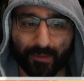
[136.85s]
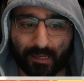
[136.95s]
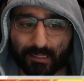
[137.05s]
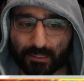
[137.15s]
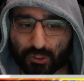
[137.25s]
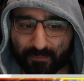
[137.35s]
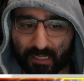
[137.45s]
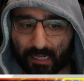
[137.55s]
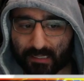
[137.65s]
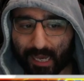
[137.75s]
Das sind
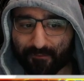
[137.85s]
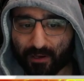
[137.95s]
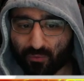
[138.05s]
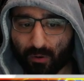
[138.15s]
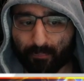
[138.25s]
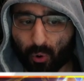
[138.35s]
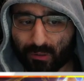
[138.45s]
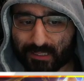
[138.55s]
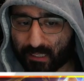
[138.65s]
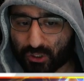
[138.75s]
Spieler, die einfach nur broken
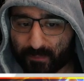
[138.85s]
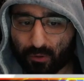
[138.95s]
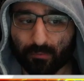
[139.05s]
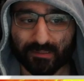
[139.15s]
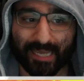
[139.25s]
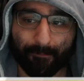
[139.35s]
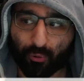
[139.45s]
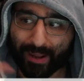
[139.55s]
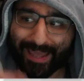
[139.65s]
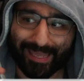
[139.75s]
Sachen spielen, um
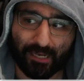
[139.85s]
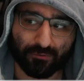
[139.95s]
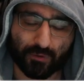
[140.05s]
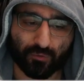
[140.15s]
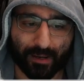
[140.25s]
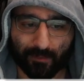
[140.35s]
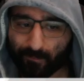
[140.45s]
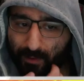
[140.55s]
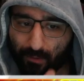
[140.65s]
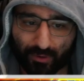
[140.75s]
temporär Elo zu machen
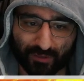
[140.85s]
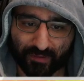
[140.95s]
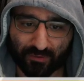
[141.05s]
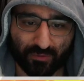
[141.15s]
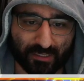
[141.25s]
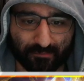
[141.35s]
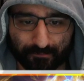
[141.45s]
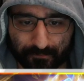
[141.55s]
und nicht, weil sie gut sind.